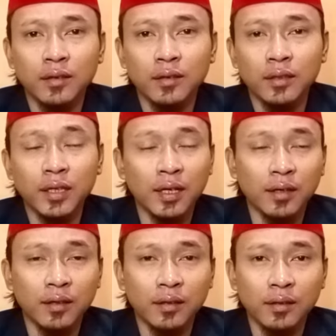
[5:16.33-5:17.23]

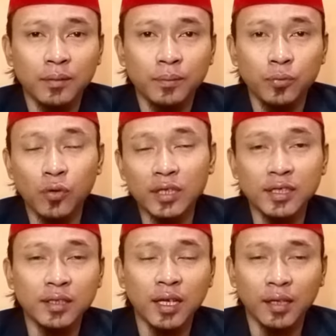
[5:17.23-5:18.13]
yang buat
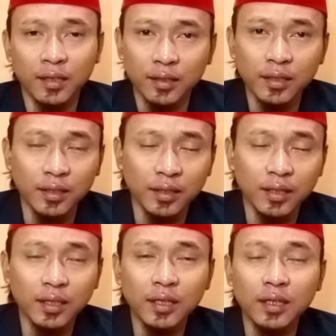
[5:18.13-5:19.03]
si target ini
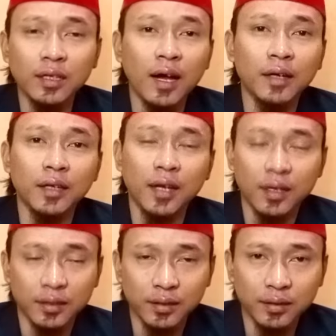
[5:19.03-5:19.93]
ini tidak ada
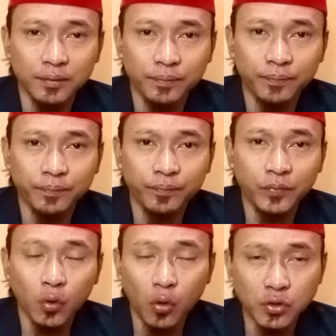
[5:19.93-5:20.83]
lagi
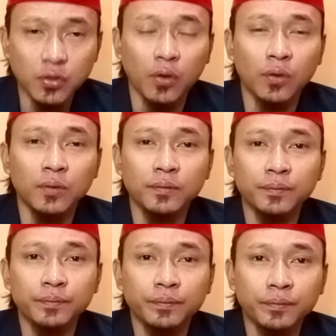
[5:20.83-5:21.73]
kosong
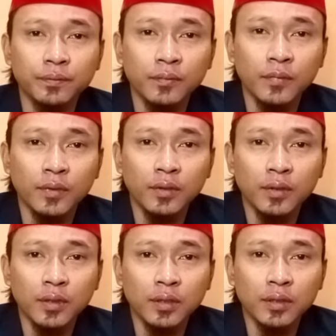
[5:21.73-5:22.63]

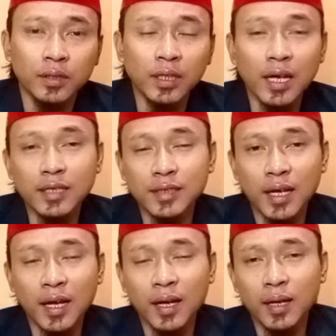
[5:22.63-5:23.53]
jadi
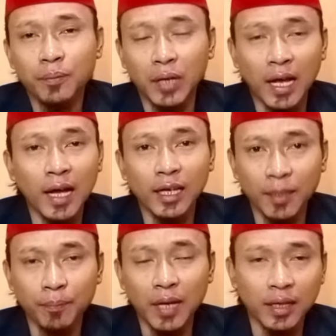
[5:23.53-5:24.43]
rasa
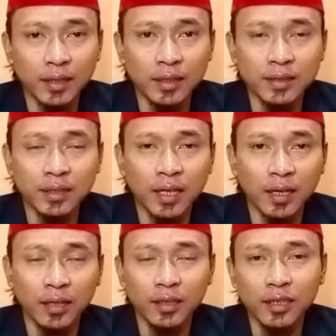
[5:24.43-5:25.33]
berharap lagi ke si
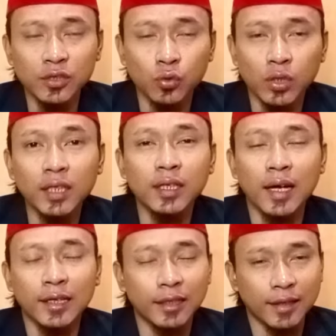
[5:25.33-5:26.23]
target ini sudah
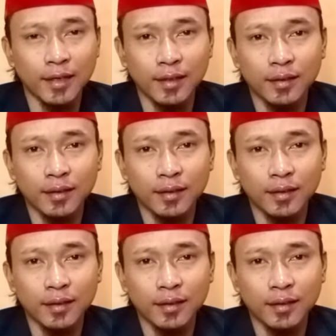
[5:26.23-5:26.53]
tidak ada.